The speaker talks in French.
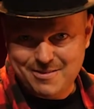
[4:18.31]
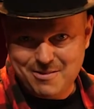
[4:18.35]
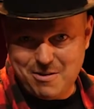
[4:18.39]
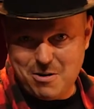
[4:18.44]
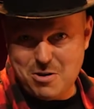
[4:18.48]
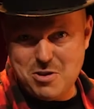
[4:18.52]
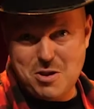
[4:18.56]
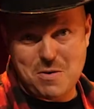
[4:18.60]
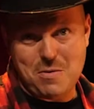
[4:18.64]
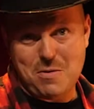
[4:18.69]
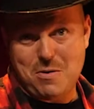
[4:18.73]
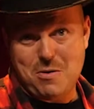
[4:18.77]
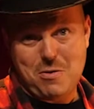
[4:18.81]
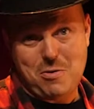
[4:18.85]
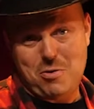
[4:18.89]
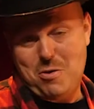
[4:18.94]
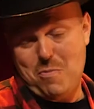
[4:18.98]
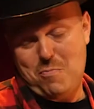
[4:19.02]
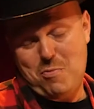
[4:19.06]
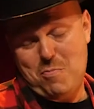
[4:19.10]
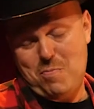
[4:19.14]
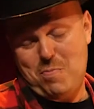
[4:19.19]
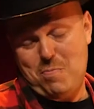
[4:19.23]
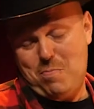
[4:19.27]
Oh, il,
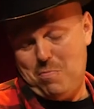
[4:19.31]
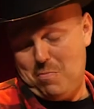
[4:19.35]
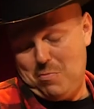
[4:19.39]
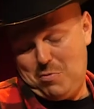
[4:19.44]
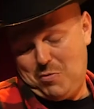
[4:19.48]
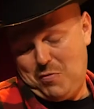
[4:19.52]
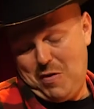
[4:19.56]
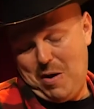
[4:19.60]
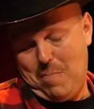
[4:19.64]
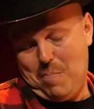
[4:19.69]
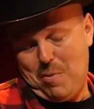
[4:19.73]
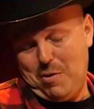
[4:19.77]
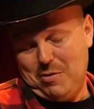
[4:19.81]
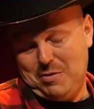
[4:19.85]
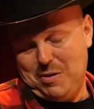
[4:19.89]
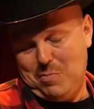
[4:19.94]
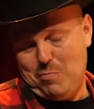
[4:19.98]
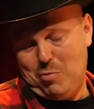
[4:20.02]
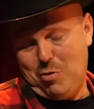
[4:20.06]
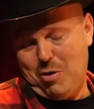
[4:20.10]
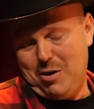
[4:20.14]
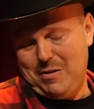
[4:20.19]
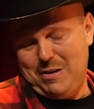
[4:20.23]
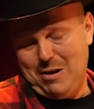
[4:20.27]
a, pu se faire passer
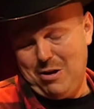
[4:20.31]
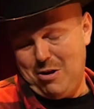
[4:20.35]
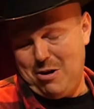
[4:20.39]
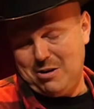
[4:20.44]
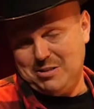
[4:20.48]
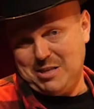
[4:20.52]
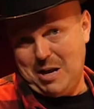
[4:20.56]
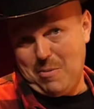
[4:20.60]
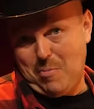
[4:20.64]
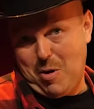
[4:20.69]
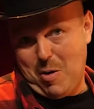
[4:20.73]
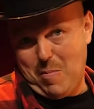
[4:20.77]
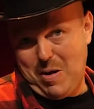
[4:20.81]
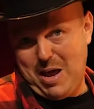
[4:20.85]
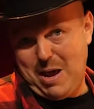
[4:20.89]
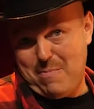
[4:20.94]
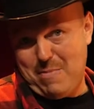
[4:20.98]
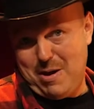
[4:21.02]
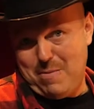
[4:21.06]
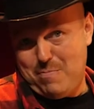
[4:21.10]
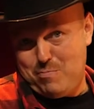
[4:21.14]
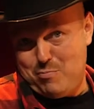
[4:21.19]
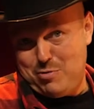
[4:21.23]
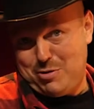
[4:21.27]
pour un des leurs sans problème,
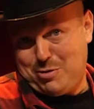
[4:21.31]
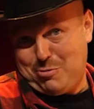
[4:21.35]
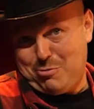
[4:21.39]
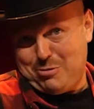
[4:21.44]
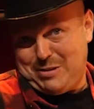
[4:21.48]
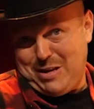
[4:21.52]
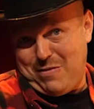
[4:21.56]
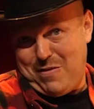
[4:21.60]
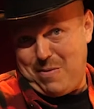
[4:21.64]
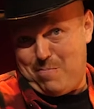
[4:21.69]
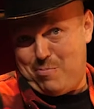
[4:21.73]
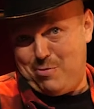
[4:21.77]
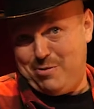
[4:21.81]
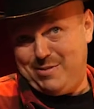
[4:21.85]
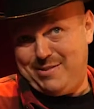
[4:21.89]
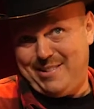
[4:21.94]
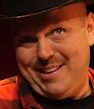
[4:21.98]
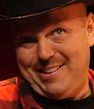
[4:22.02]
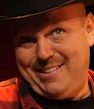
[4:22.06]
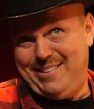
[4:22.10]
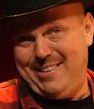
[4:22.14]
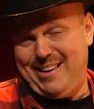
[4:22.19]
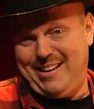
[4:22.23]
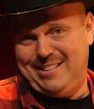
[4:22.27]
hein, puisqu'on ne savait pas
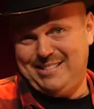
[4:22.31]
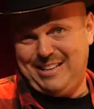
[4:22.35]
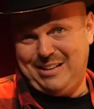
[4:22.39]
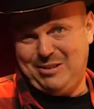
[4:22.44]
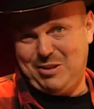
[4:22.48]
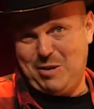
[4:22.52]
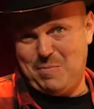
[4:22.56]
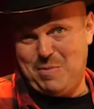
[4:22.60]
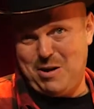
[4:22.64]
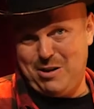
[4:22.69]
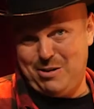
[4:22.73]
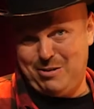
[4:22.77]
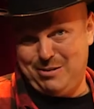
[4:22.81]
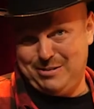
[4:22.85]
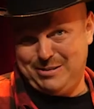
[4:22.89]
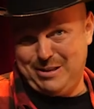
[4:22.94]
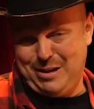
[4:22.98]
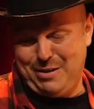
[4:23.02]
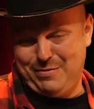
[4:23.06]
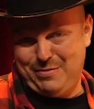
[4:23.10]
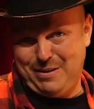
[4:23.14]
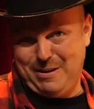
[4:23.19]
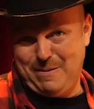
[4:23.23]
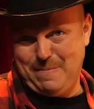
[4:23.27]
c'était qui exactement leurs
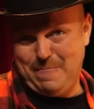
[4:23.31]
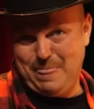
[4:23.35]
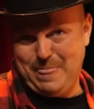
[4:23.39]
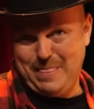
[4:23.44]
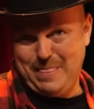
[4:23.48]
enfants.